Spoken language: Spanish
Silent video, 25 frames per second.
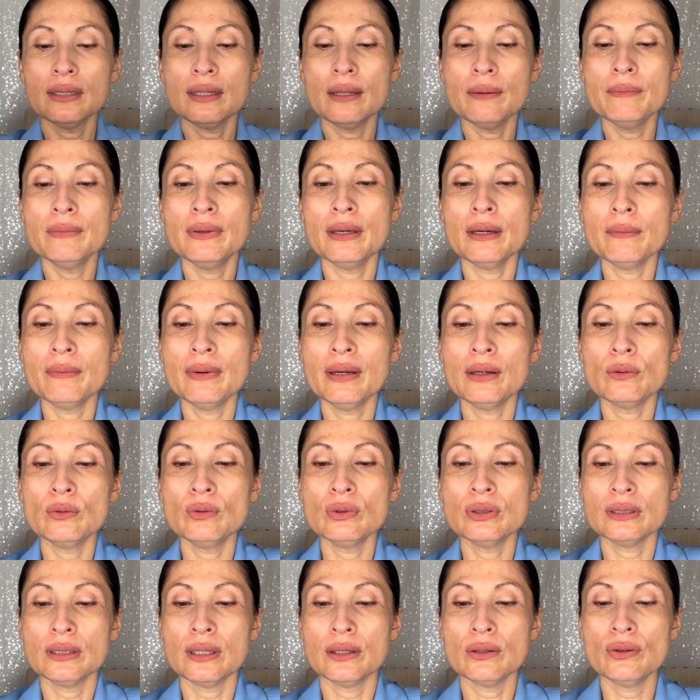también me
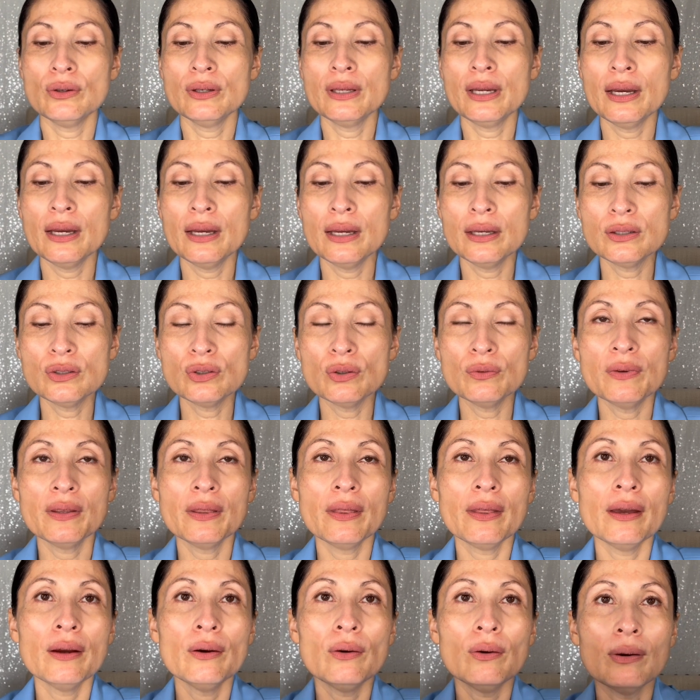gusta. Yo ya he hecho
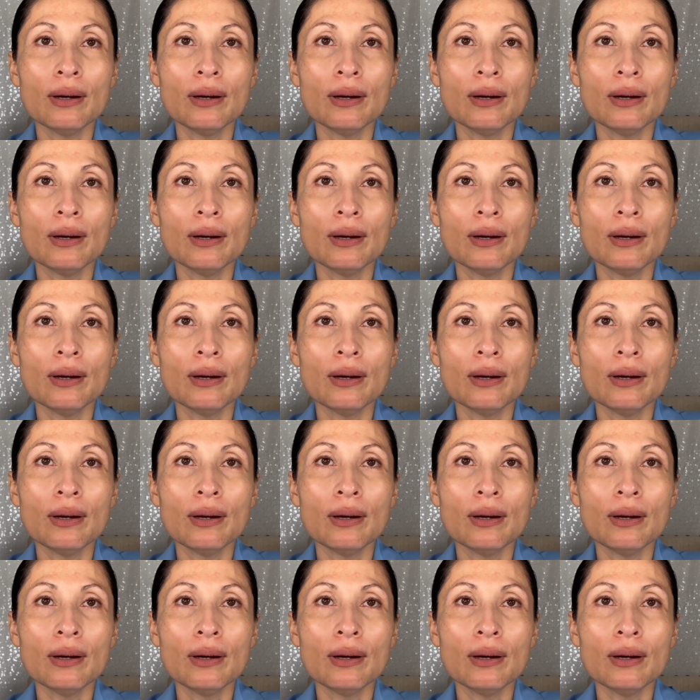video